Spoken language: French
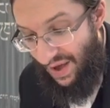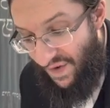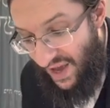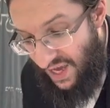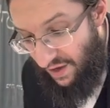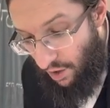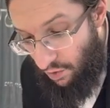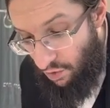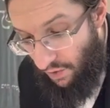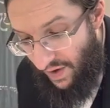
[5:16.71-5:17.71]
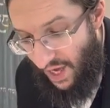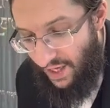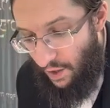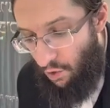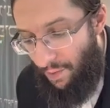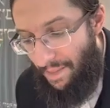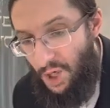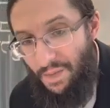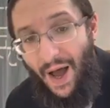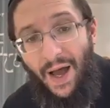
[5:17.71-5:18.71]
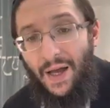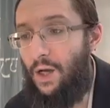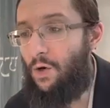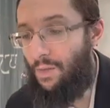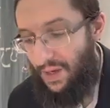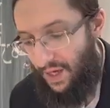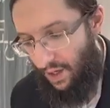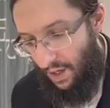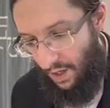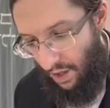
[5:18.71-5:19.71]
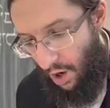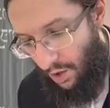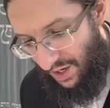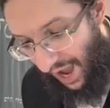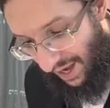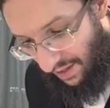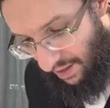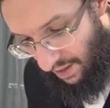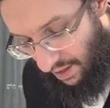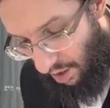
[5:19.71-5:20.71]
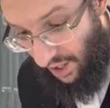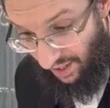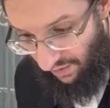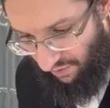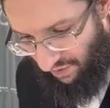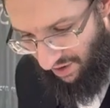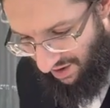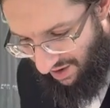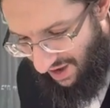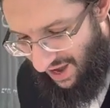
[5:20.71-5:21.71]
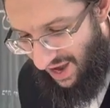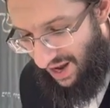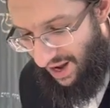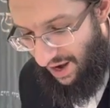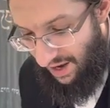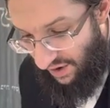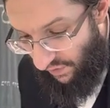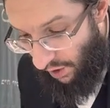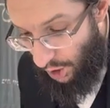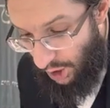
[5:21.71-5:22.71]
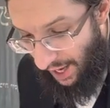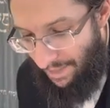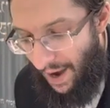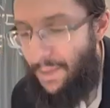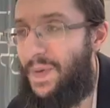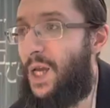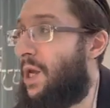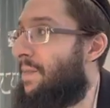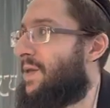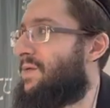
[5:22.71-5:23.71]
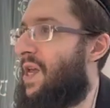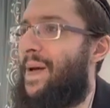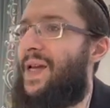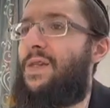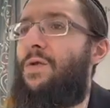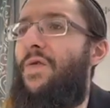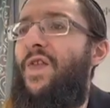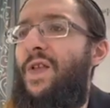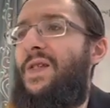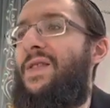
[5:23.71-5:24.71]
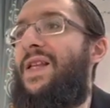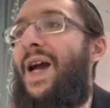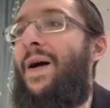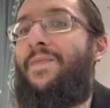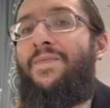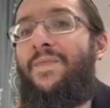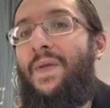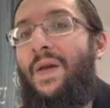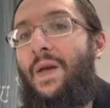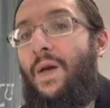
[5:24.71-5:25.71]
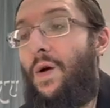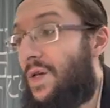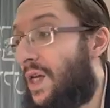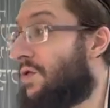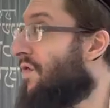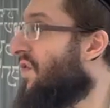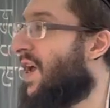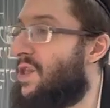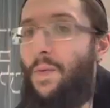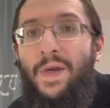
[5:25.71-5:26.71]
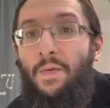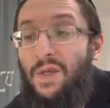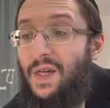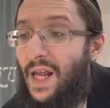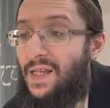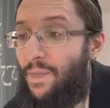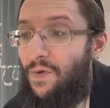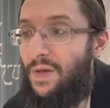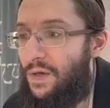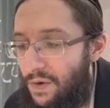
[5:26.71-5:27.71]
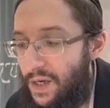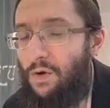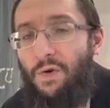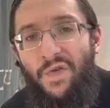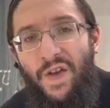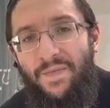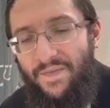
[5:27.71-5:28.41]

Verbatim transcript: Vayanichou Bamishmar, ils l'ont mis en garde, en garde à vue. L'ifroche froches al parce qu'on ne savait pas qu'est-ce qu'on fait dans un tel cas. Qu'est-ce qu'on fait à un homme qui maudit quelle est sa punition Qu'est-ce qu'on lui fait